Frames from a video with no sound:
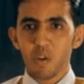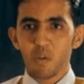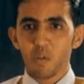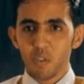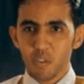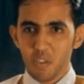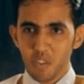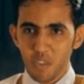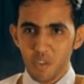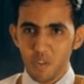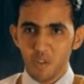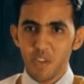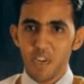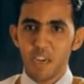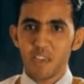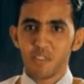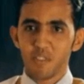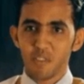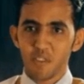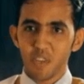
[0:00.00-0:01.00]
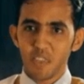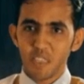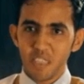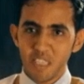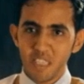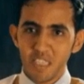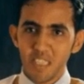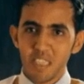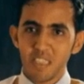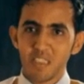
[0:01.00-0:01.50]
والشعر يعرف
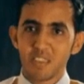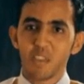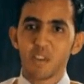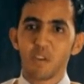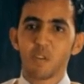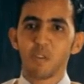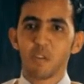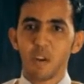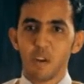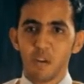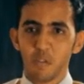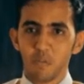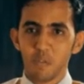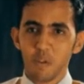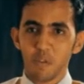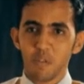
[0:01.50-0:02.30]
أني شيخنا عمر